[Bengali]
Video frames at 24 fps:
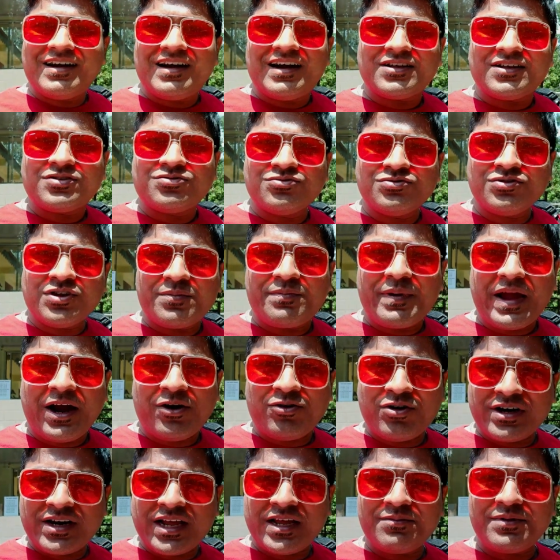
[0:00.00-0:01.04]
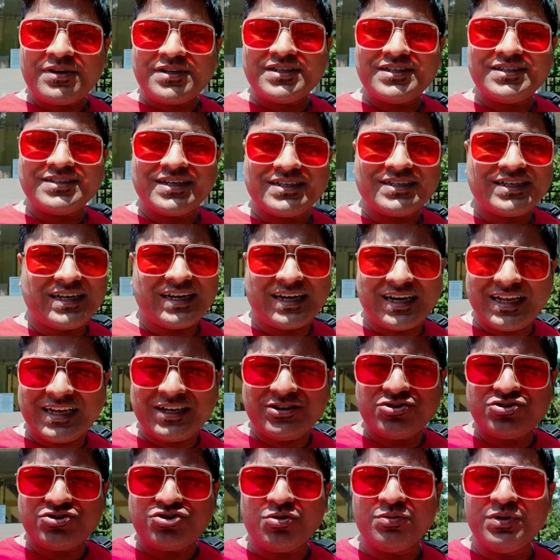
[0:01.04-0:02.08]
একটা সুন্দর প্যাগোরা টাইপের জিনিস আছে এখানে
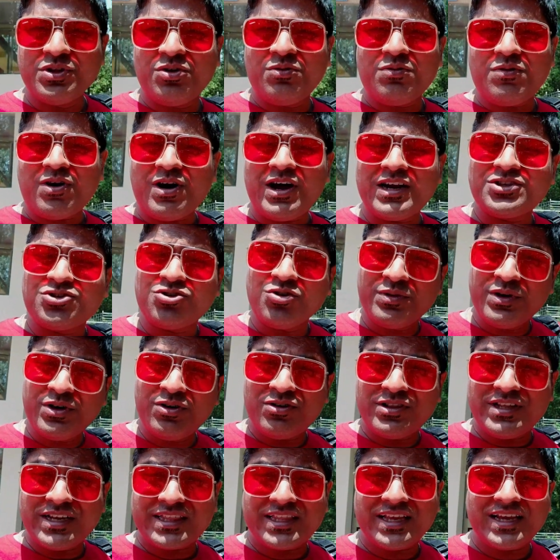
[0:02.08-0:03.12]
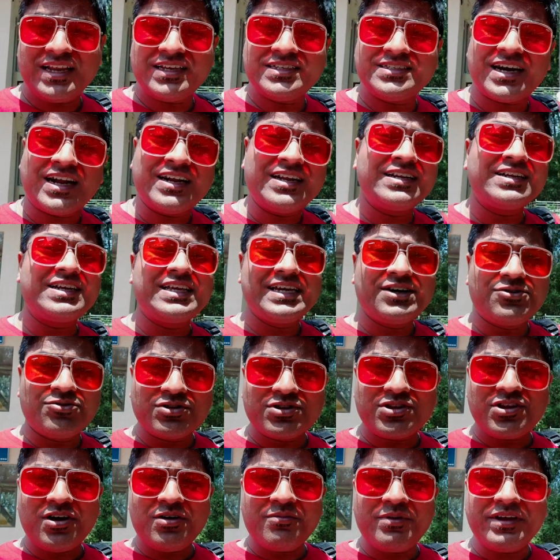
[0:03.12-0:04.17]
কিছু ছবি তুলবো আর ছবিগুলো দেখতে গেলে জানেন কি
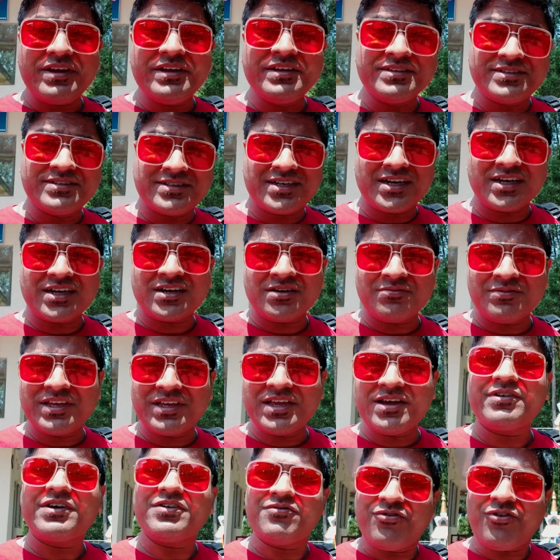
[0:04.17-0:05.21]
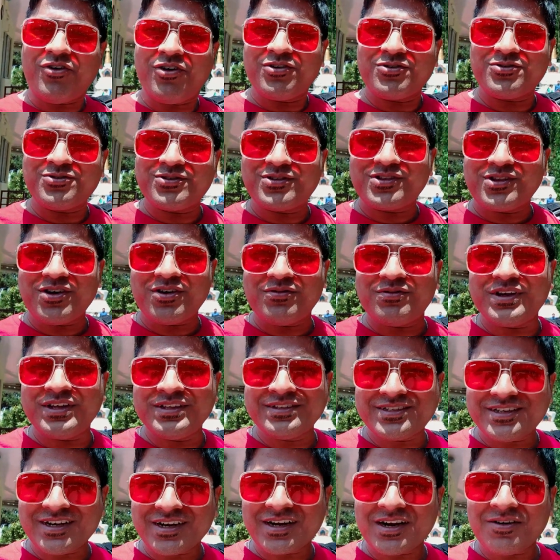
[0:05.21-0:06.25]
করতে হবে ইনস্টাগ্রামে গিয়ে আমাকে ফলো করতে হবে
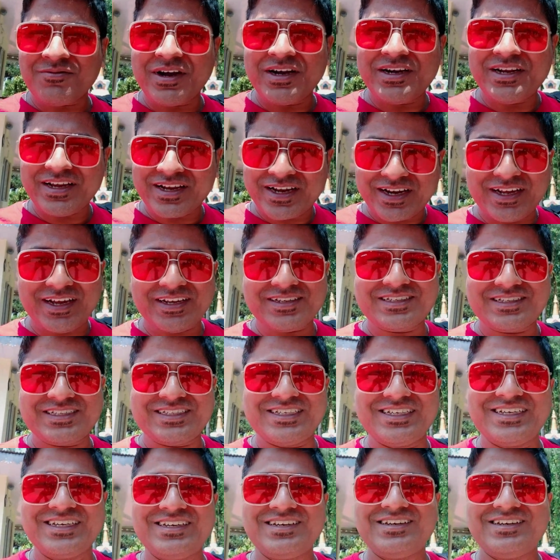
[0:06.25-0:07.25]
ইনস্টাগ্রাম আইডি এখানে আসছে